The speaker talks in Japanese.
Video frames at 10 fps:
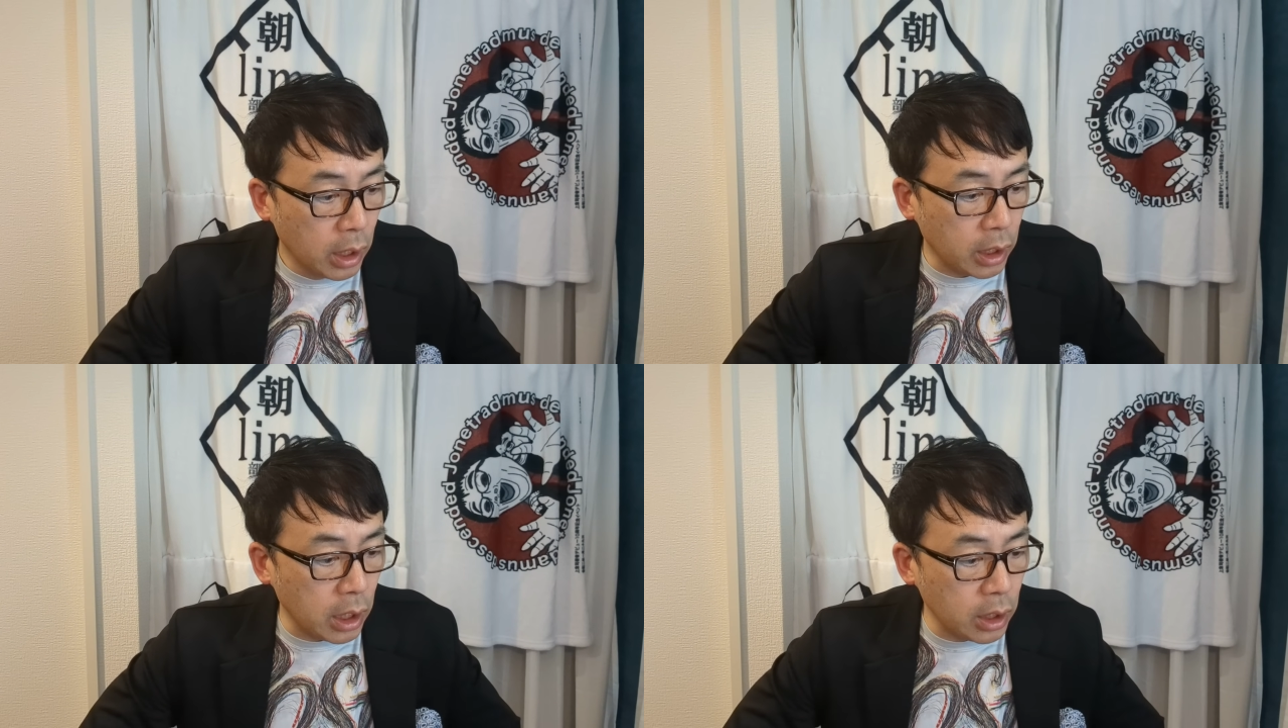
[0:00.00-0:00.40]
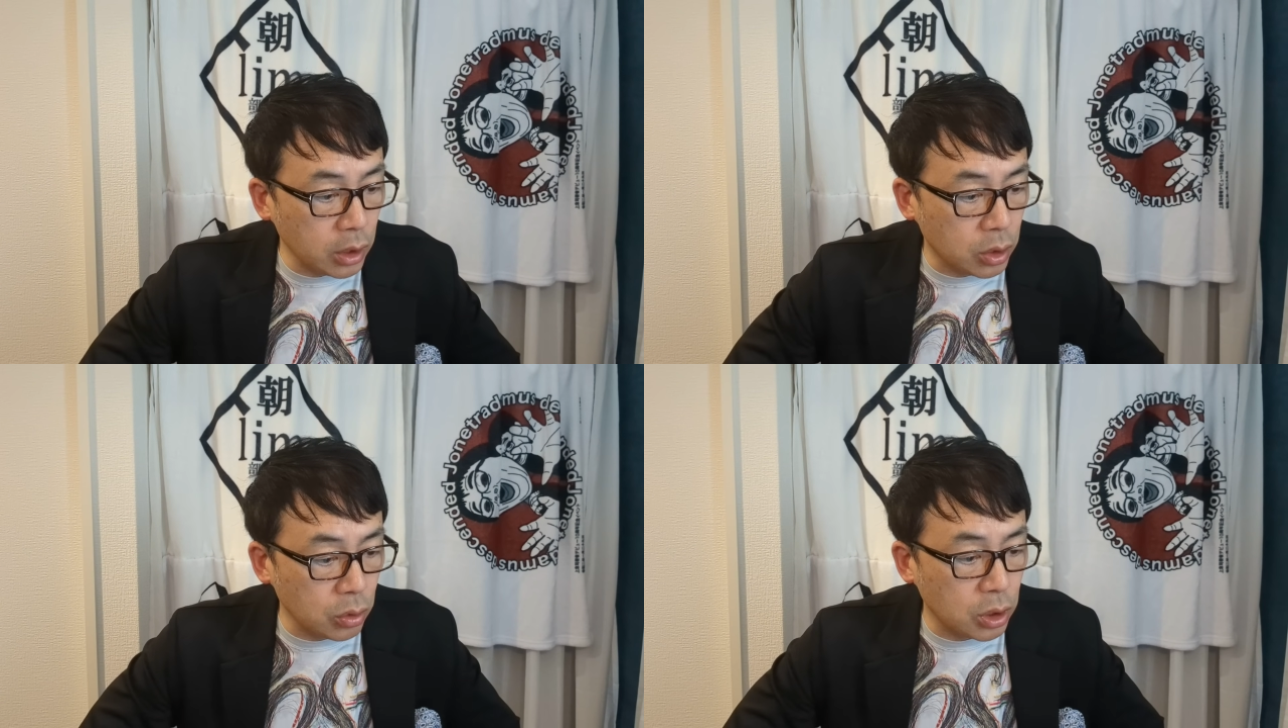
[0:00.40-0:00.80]
懸
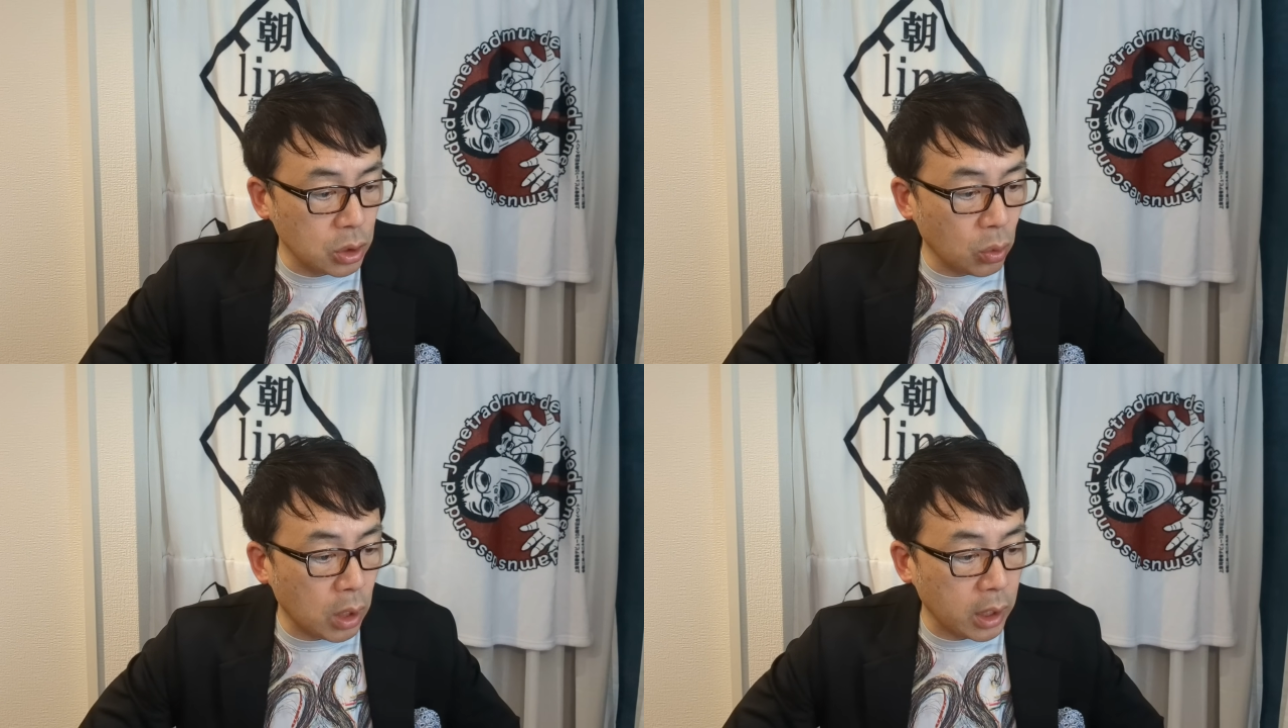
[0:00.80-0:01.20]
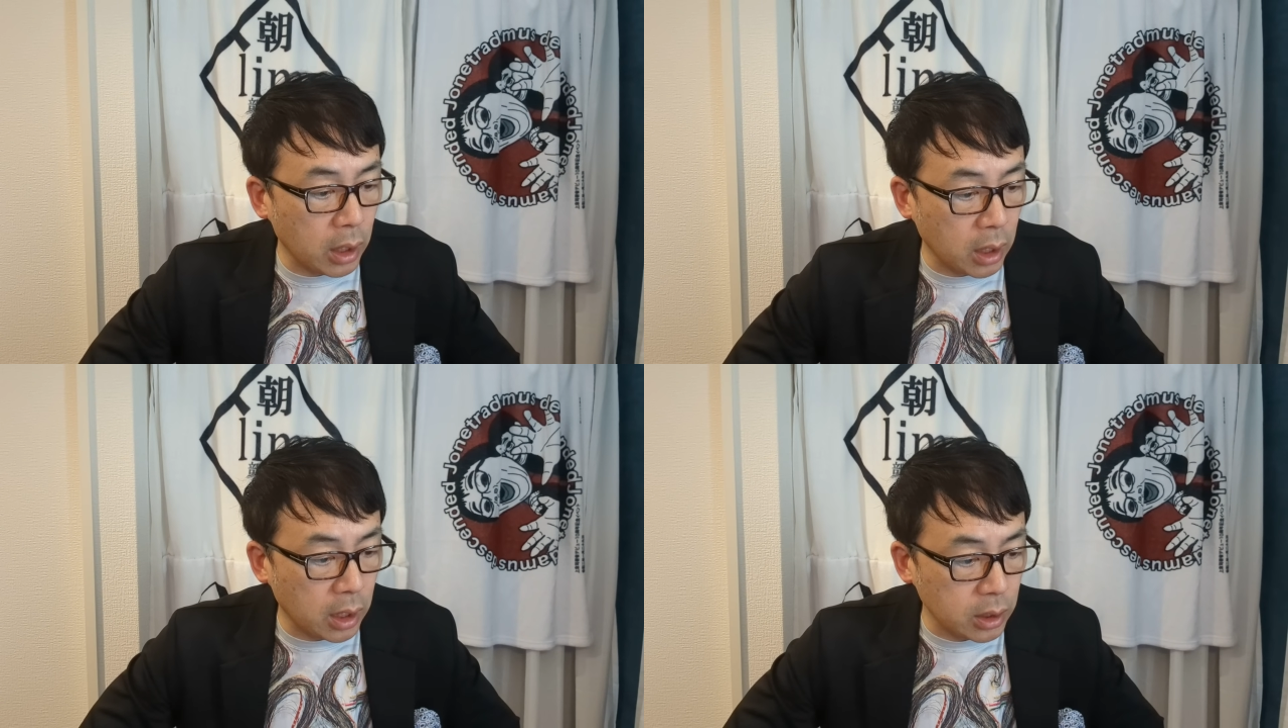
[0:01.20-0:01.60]
念する静岡
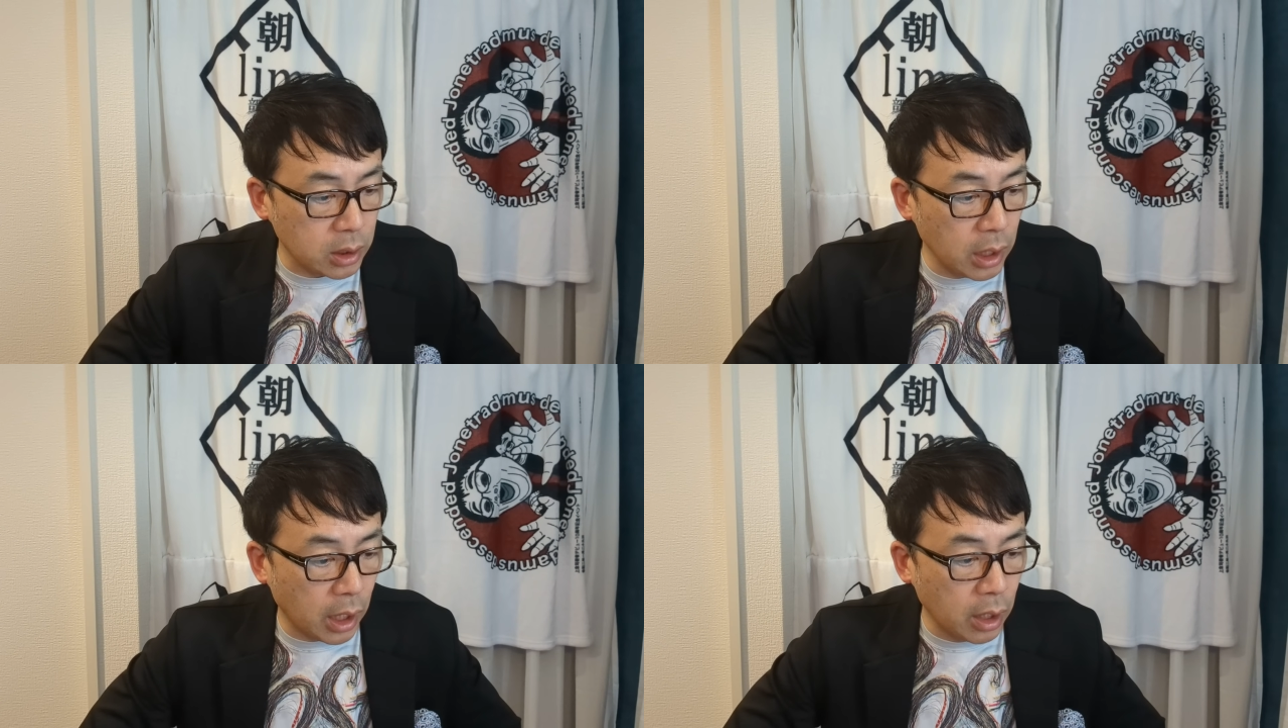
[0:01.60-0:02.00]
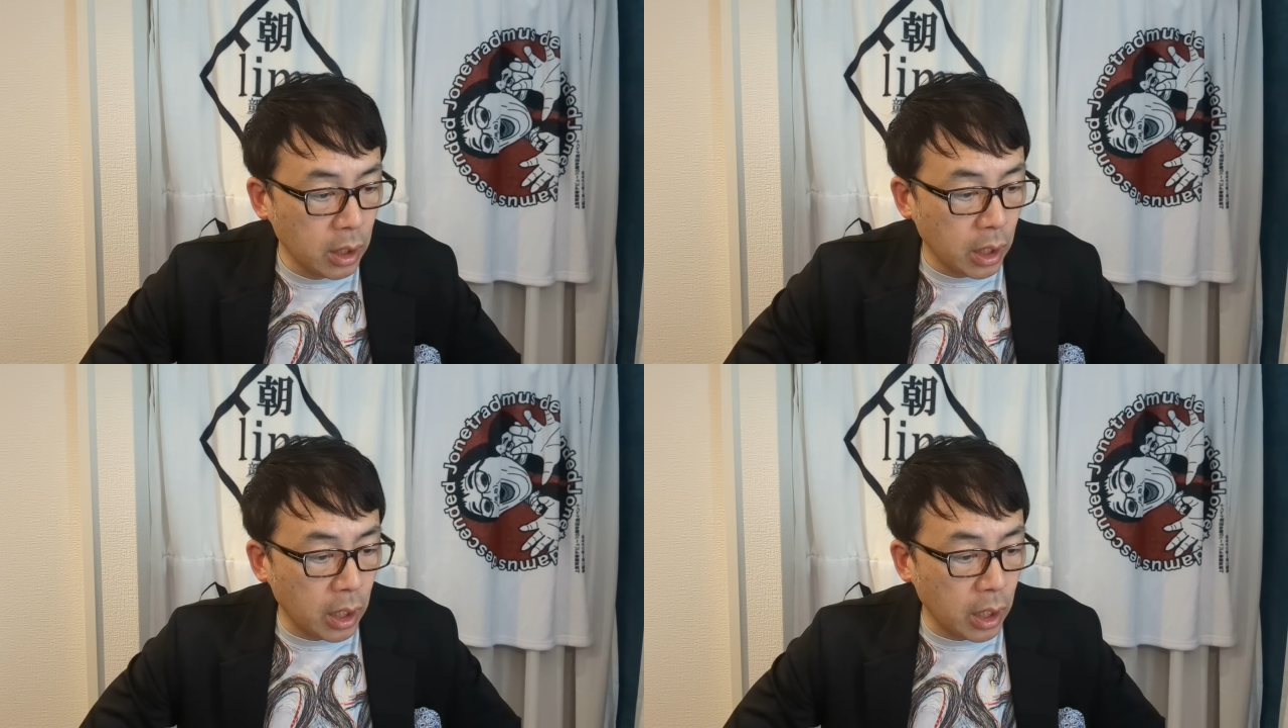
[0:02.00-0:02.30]
県がですね、